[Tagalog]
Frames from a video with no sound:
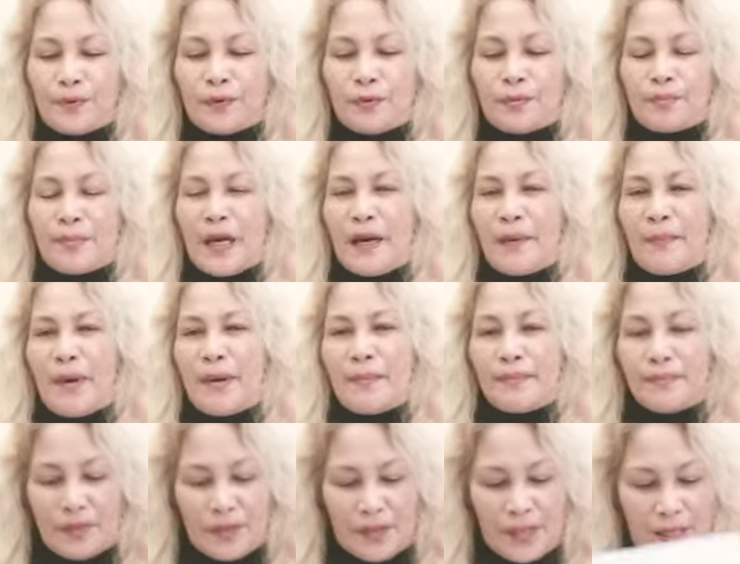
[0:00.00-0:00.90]
Tapos mga
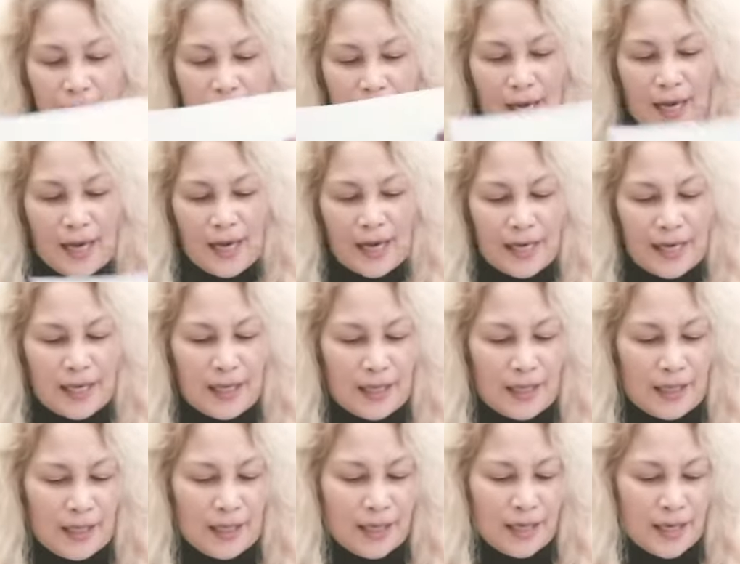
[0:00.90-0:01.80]
mamsi ay
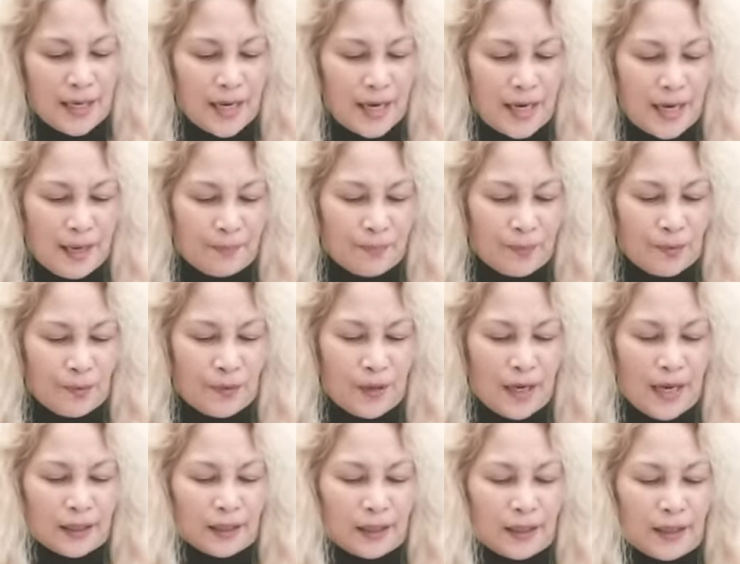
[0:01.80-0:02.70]
ilagay po
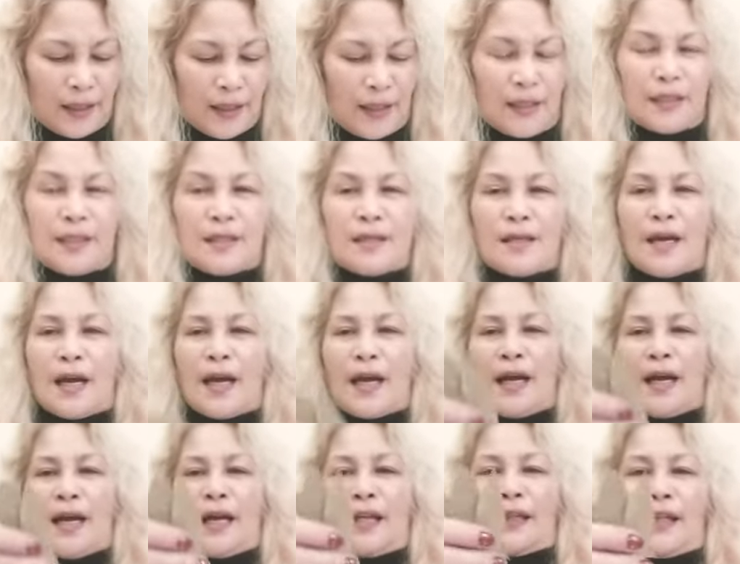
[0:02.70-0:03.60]
natin
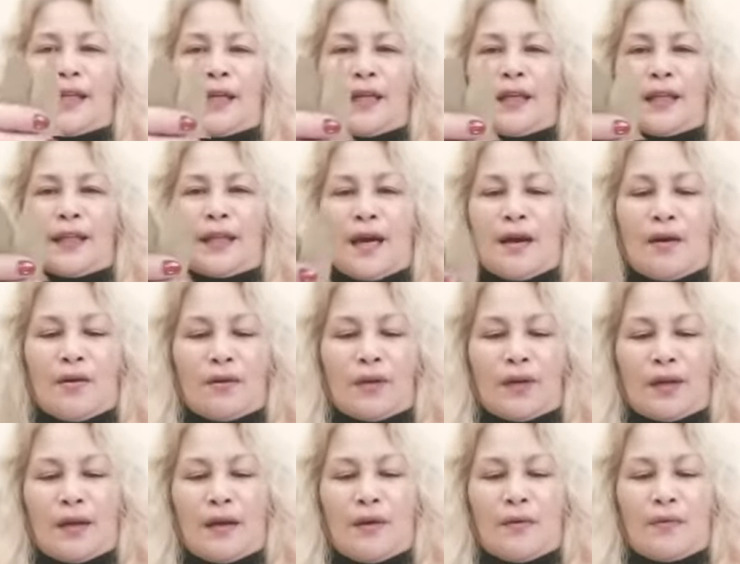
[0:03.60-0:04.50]
ang ating
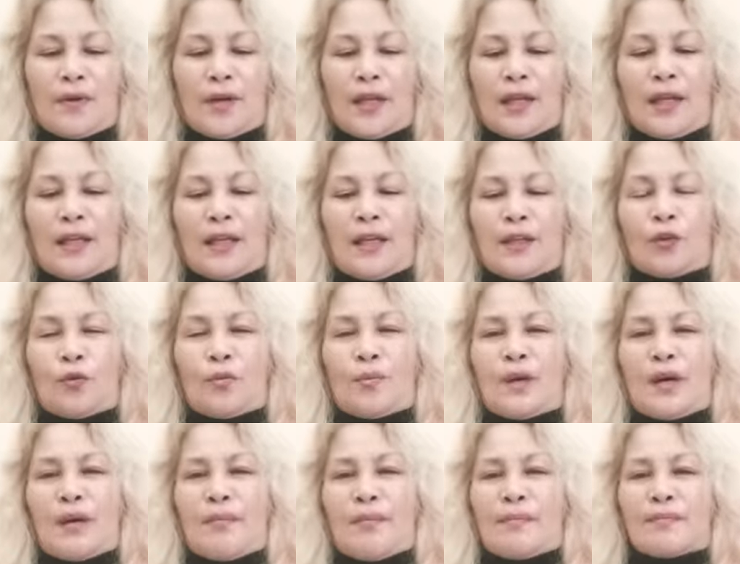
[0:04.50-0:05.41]
dahon ng laurel dito
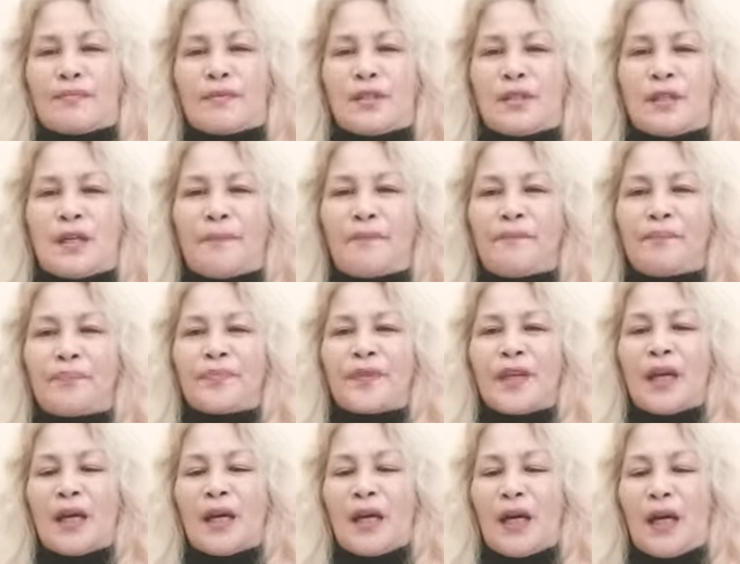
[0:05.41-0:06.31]
mga mamsi.
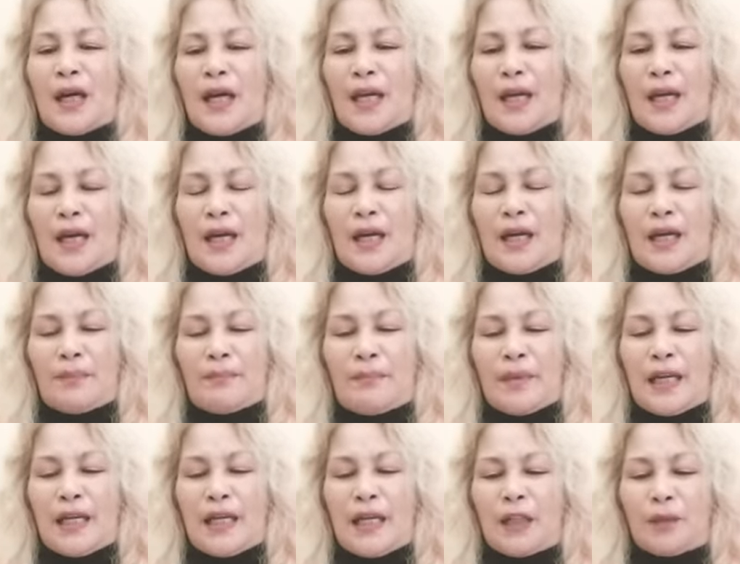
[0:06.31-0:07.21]
Ay
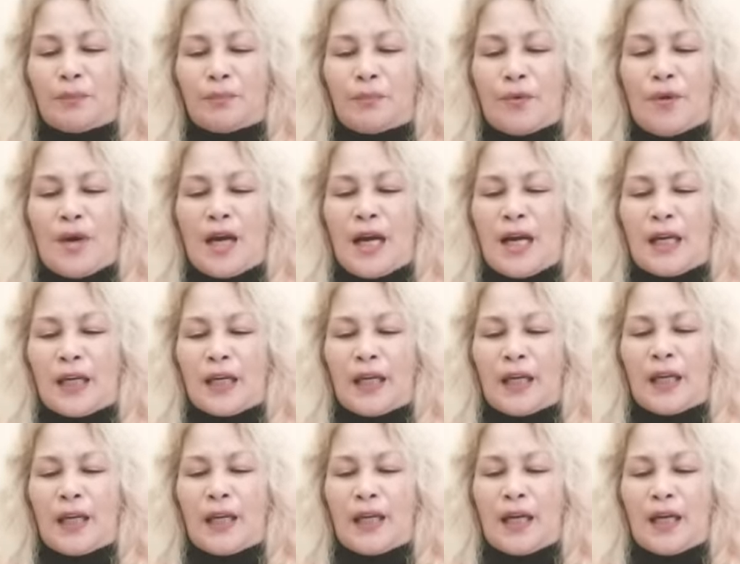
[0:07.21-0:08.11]
maliit po ang
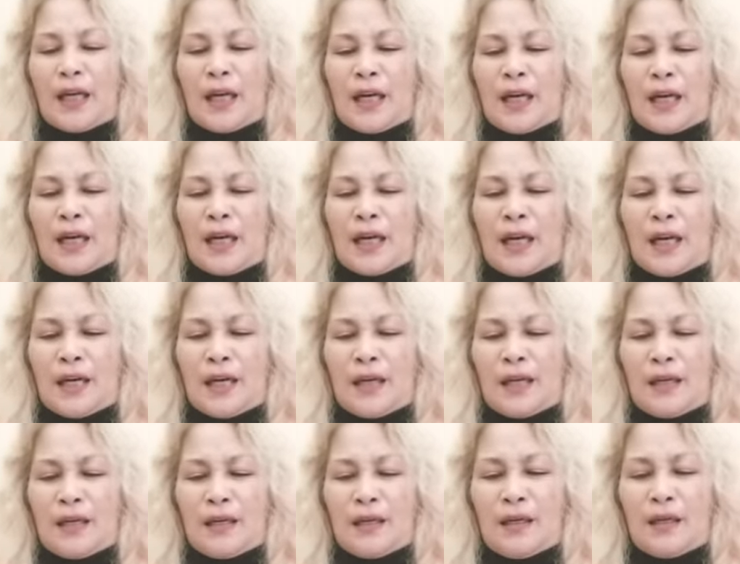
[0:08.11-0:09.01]
aking
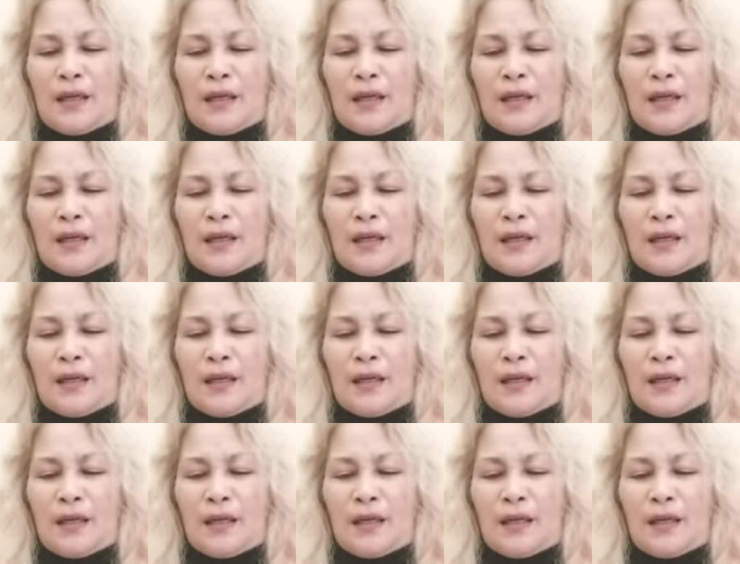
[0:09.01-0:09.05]
uh,